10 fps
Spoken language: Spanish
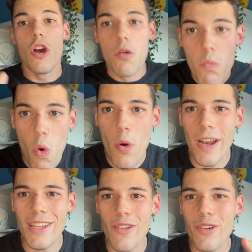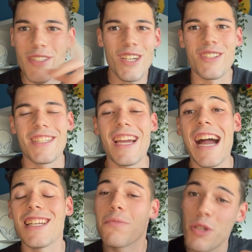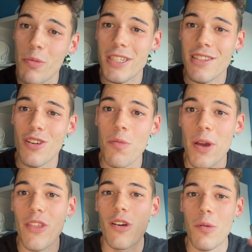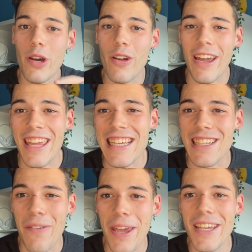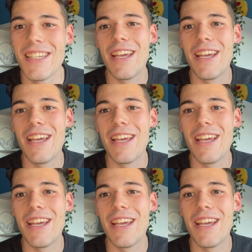Muy buenas todos chicos, chicas, mi nombre es Santi López, como creo que ya sabéis,